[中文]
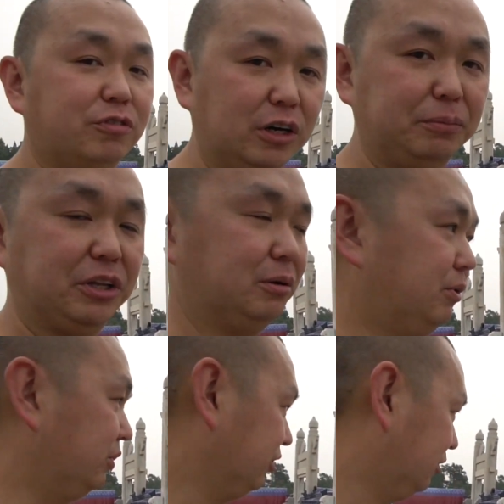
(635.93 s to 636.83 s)
方便的
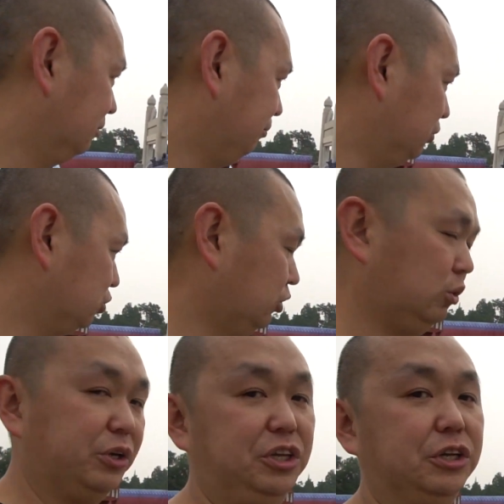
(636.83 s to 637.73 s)
朋友，比如说
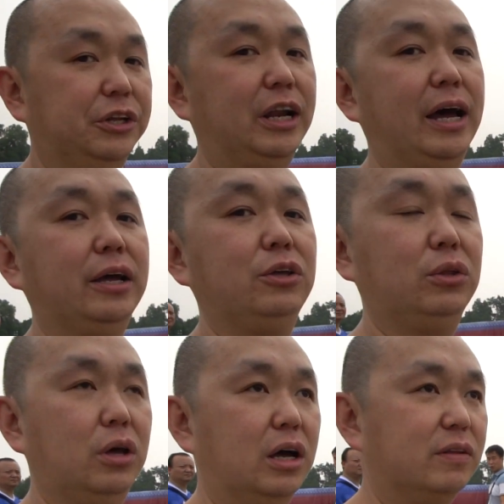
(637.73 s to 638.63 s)
轮椅的来
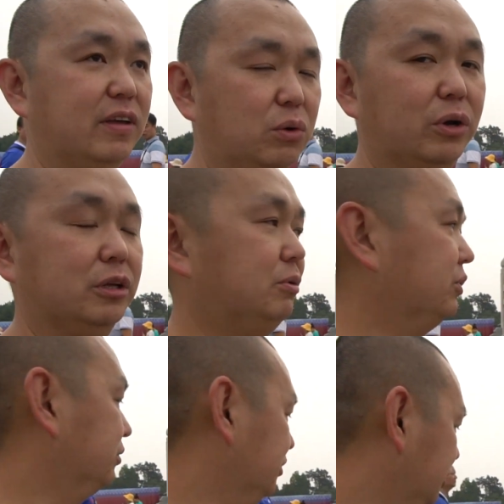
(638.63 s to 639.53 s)
参观的
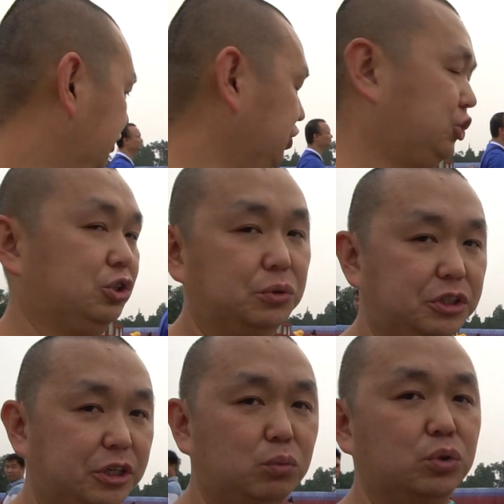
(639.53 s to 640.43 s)
朋友，也可以使用
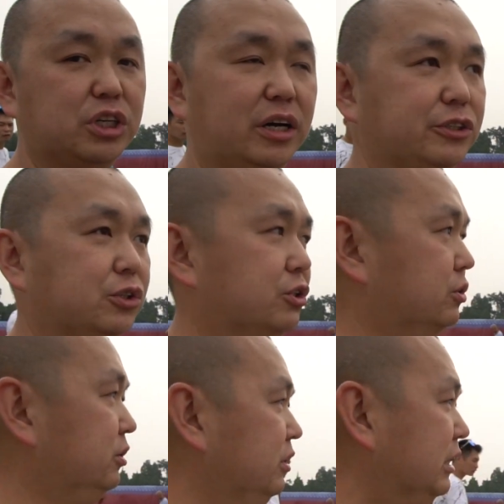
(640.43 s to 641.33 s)
这些无障碍设
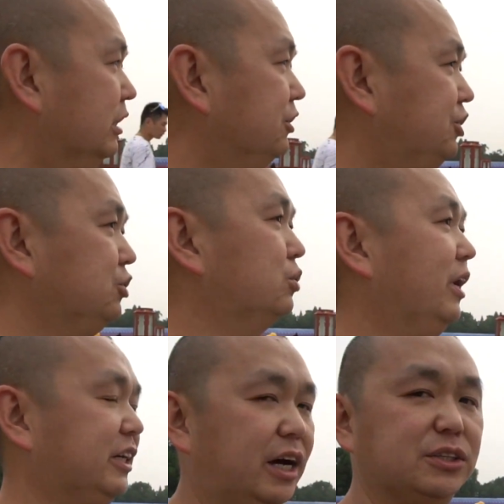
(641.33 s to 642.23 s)
施进去
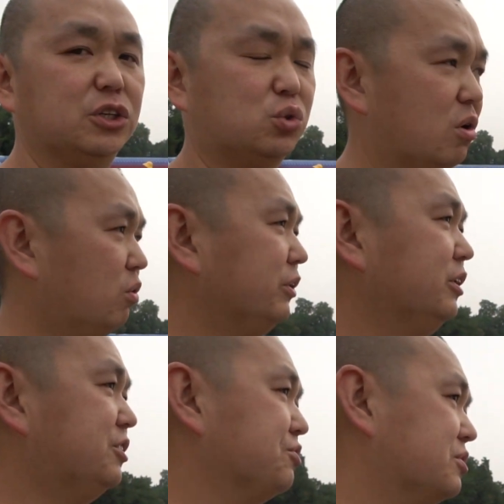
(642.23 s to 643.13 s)
来看这些壮观
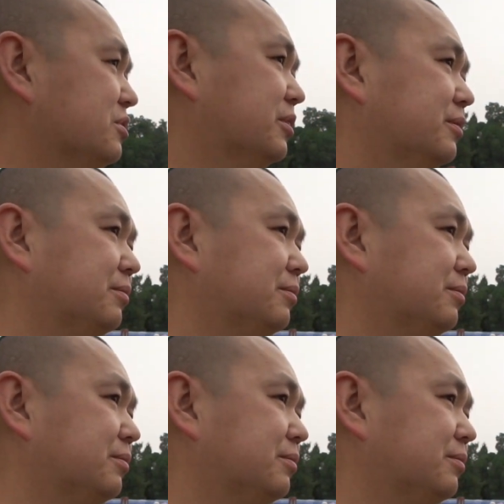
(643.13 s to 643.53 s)
的景色。